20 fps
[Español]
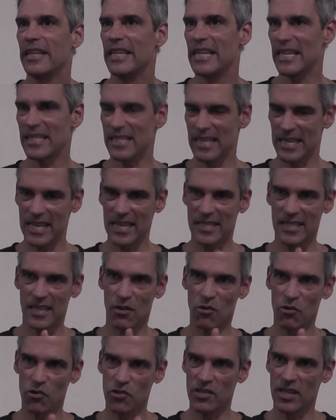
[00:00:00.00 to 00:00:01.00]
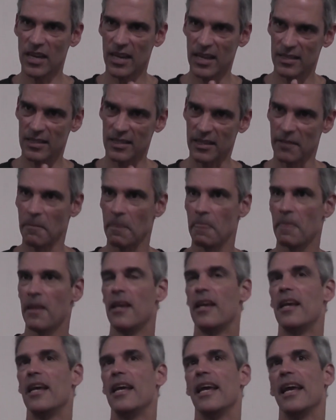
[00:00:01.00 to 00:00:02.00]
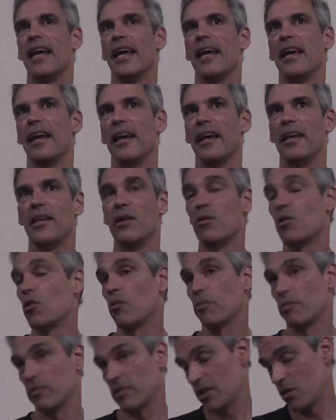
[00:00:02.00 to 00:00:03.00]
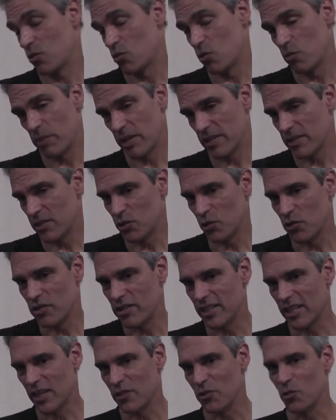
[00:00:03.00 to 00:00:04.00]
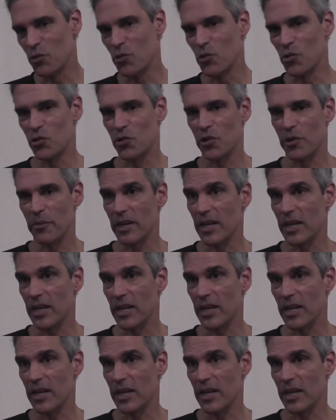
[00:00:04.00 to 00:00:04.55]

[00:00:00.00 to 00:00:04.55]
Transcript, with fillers: Y ese, y ese contraste, eh, de nuevo, disculpa si estoy citando un curso de